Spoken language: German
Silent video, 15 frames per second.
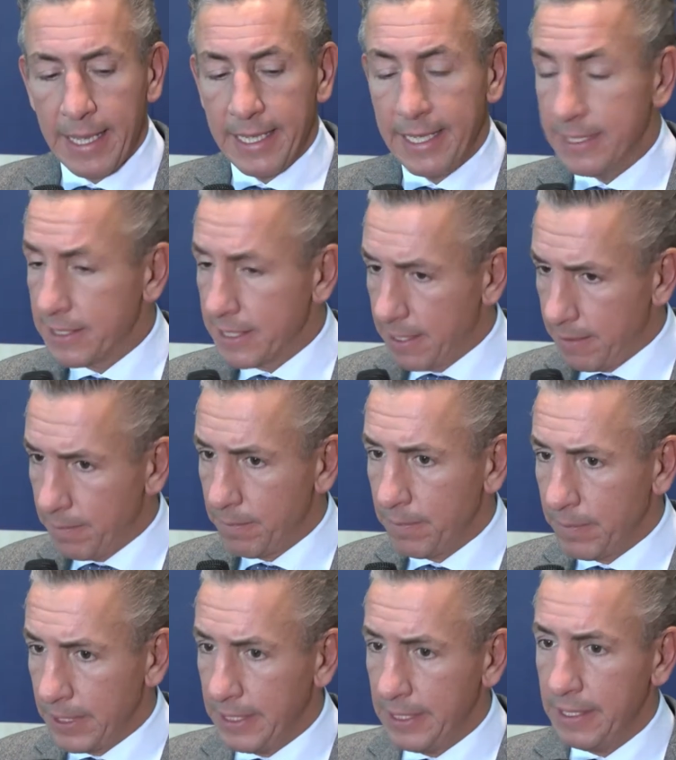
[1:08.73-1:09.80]
Jetzt
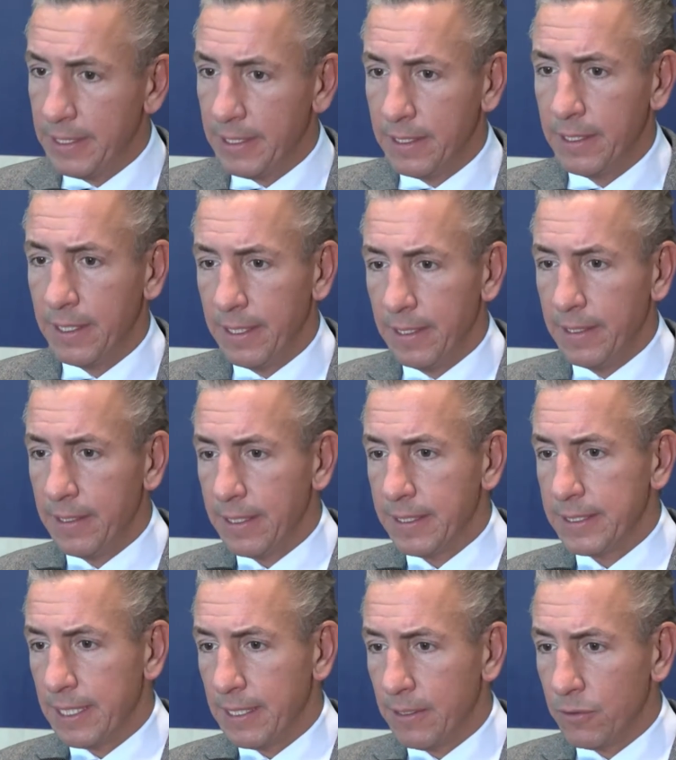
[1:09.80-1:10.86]
kam hier
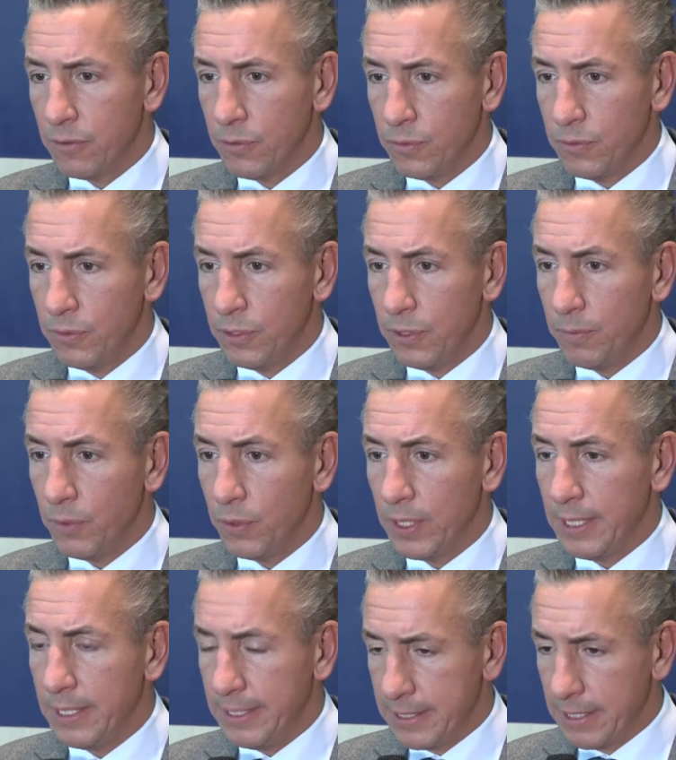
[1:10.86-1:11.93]
in San Antonio die
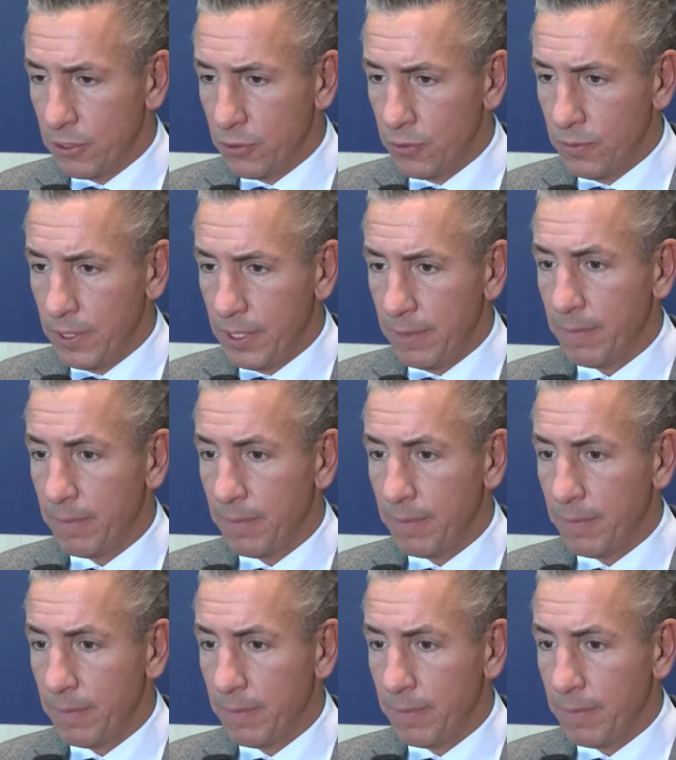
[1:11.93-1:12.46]
Mona Lisa-Studie.